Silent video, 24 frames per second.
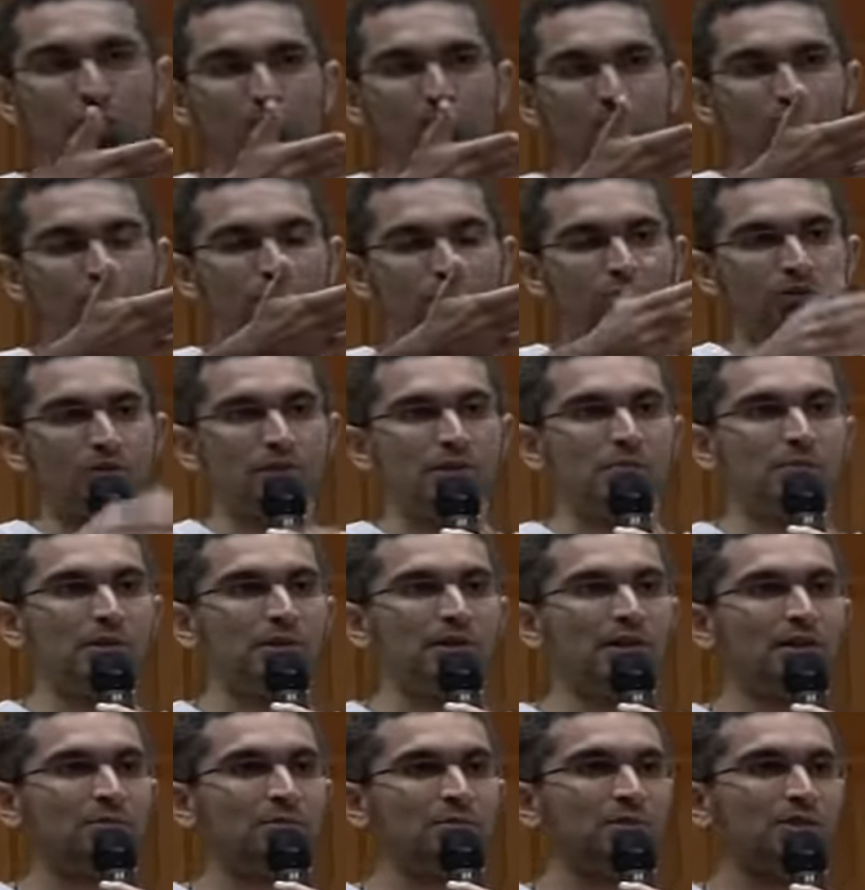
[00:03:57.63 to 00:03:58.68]
répondre à
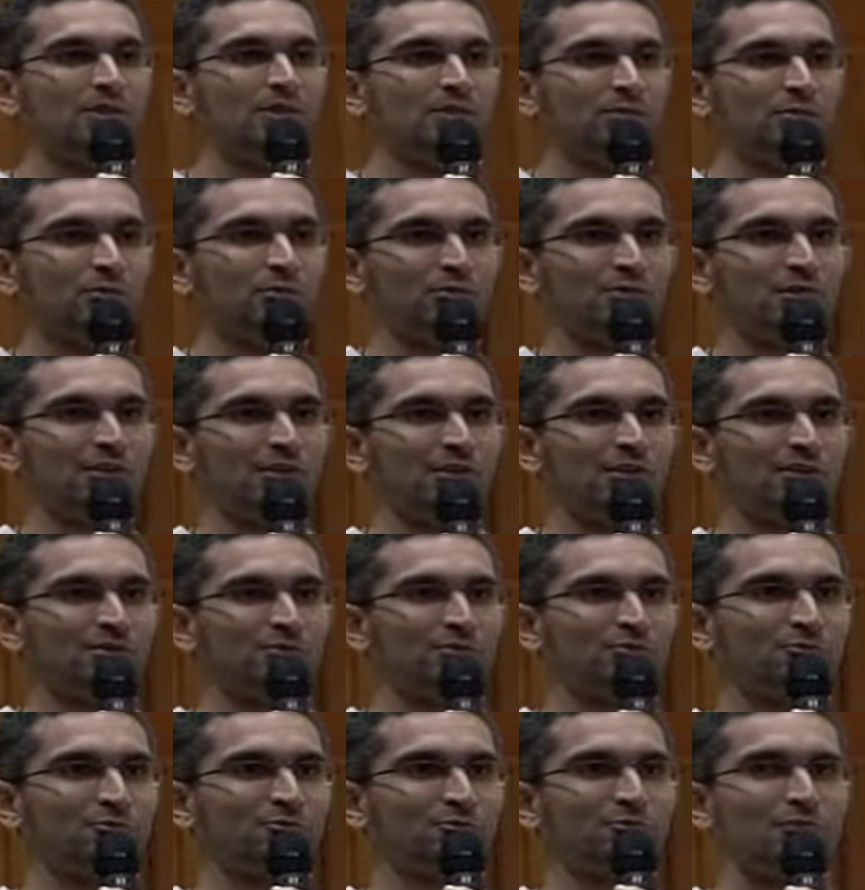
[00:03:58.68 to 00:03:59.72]
madame qui se pose la
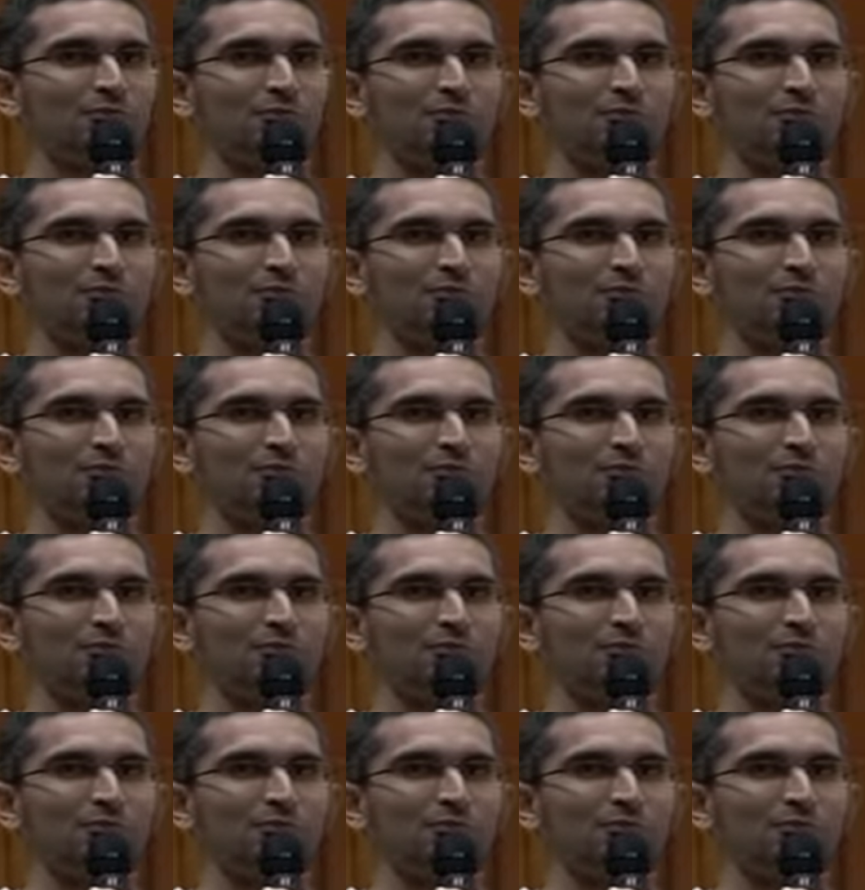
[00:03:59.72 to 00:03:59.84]
question,